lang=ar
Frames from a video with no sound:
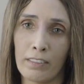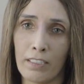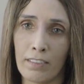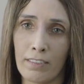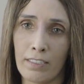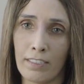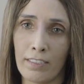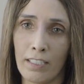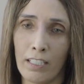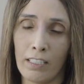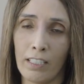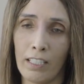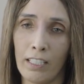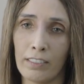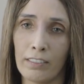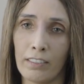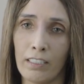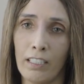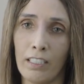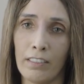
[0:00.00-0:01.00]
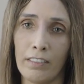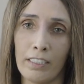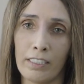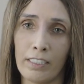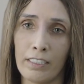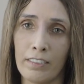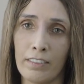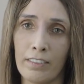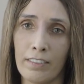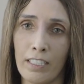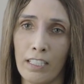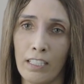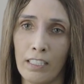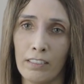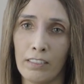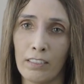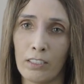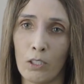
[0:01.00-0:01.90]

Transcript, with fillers: تأسيسها لغاية الآن أكيد زاد